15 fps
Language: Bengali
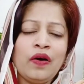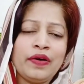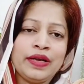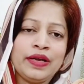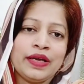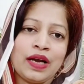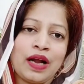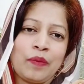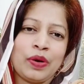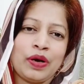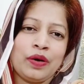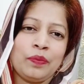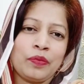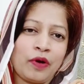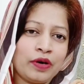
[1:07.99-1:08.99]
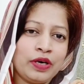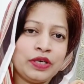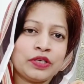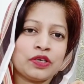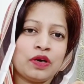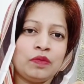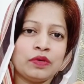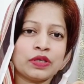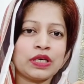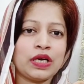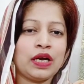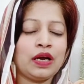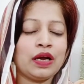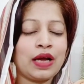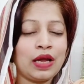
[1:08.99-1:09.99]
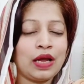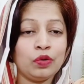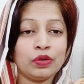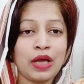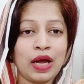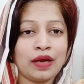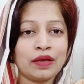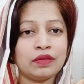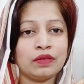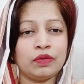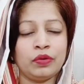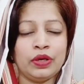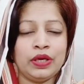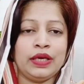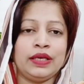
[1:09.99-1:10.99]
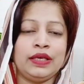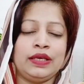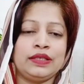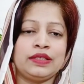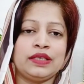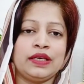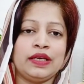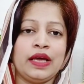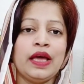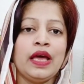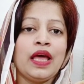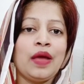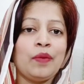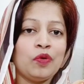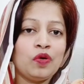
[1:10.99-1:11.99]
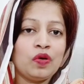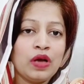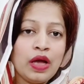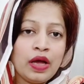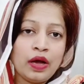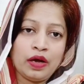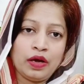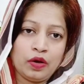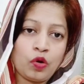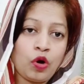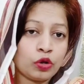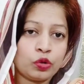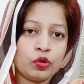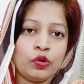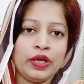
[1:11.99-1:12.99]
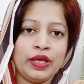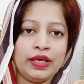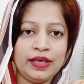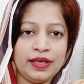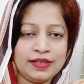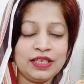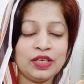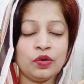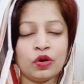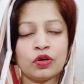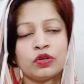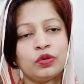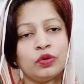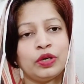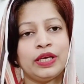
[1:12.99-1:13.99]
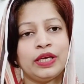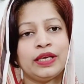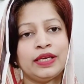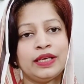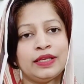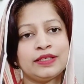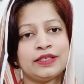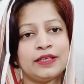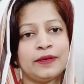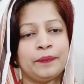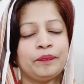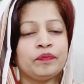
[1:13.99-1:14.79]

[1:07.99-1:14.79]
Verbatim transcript: অনেকের আবার ব্রণের সমস্যা কালো দাগ হয়ে গিয়েছে এবং ক্ষত হয়ে গিয়েছে গর্ত হয়ে গিয়েছে